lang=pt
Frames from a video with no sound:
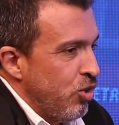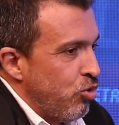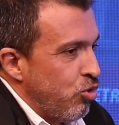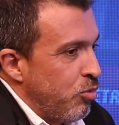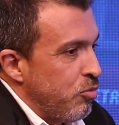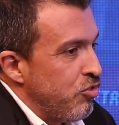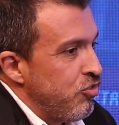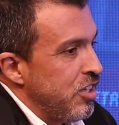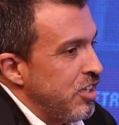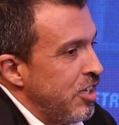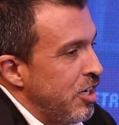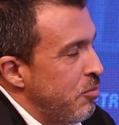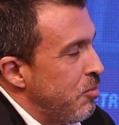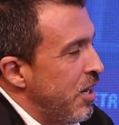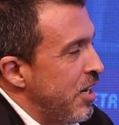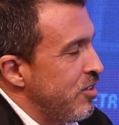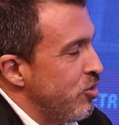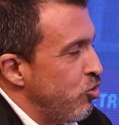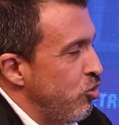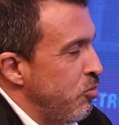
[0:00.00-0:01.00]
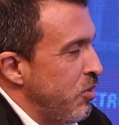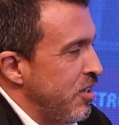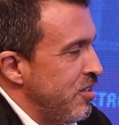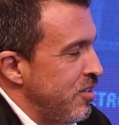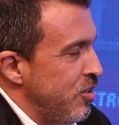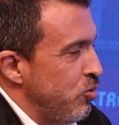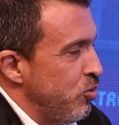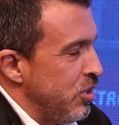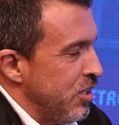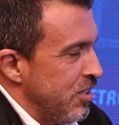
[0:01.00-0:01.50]
como vender mais e com mais
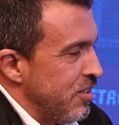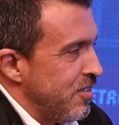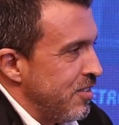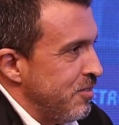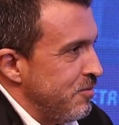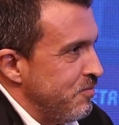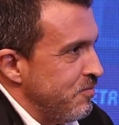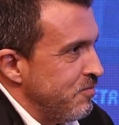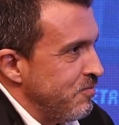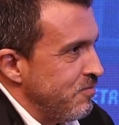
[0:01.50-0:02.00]
segurança.